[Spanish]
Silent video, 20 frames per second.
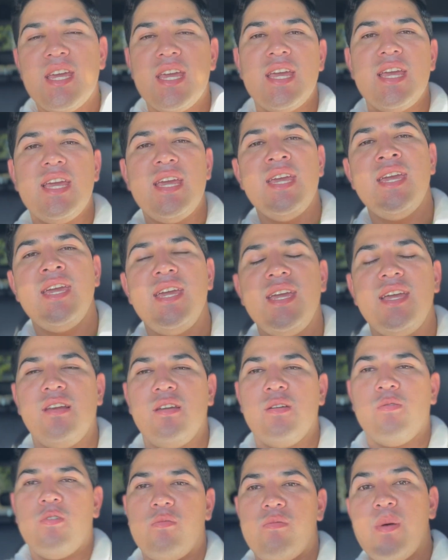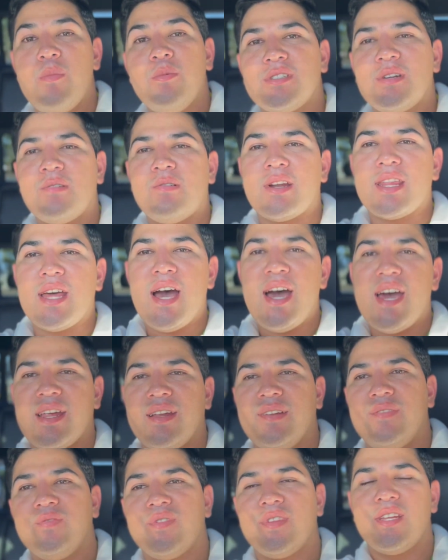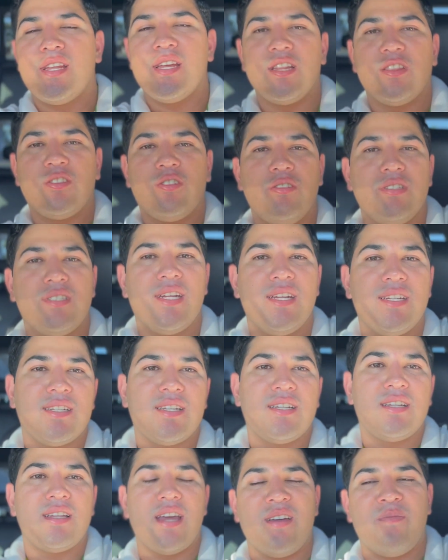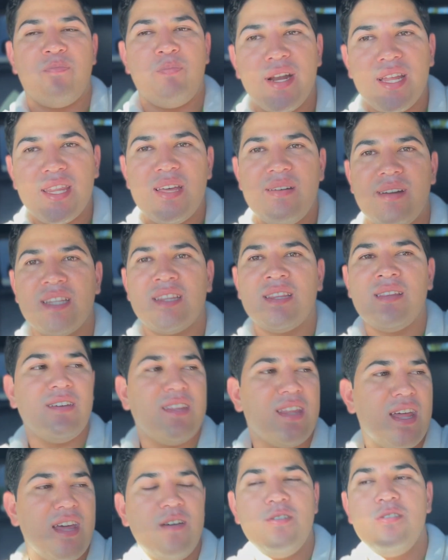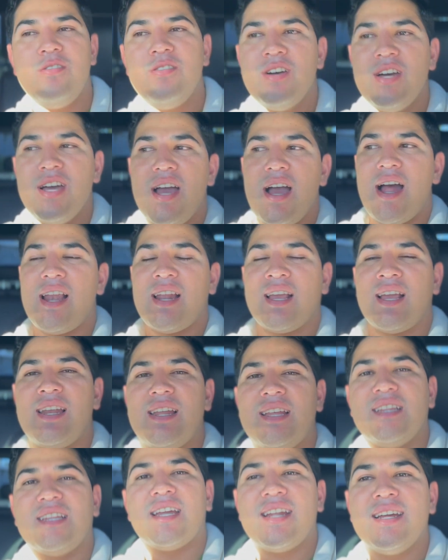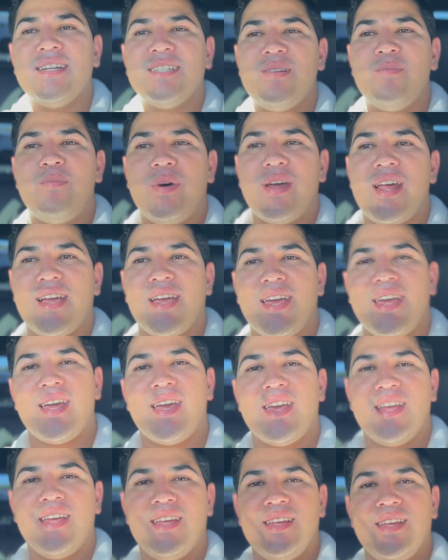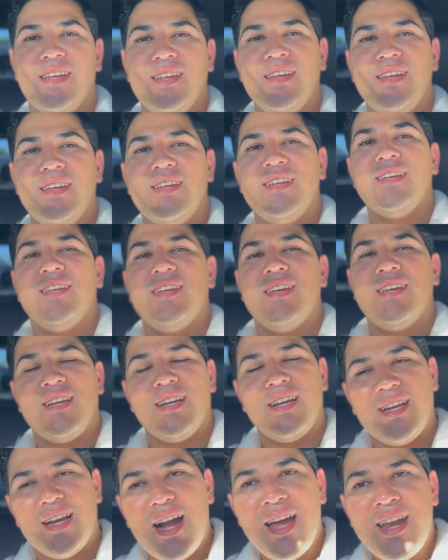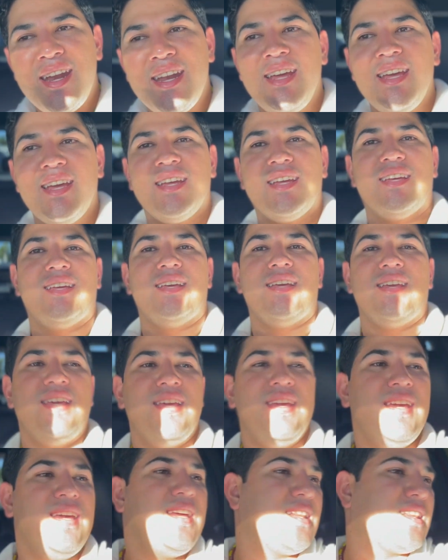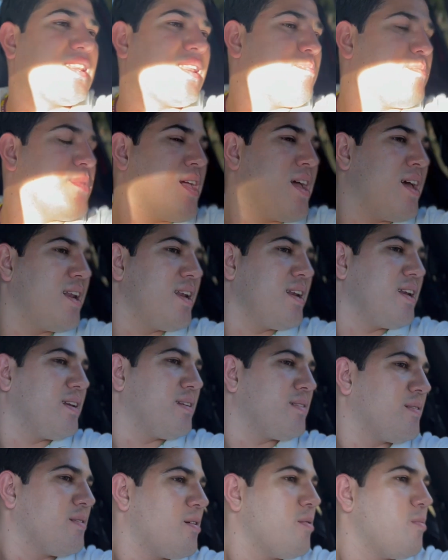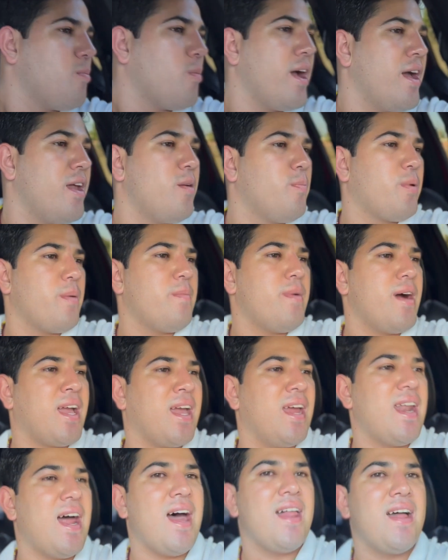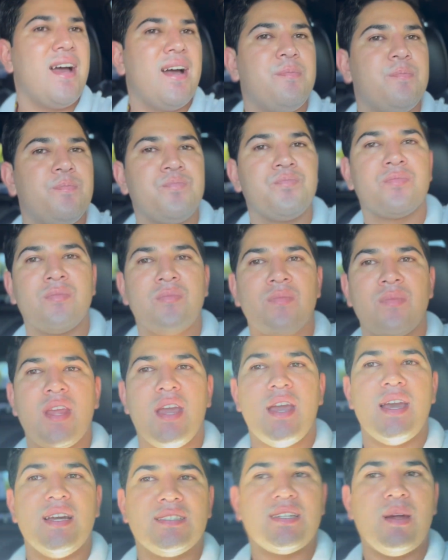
y lo volvemos a guardar. Entonces, esperen a ver este video al que le interese para que gane y también, bueno, pues más que nada es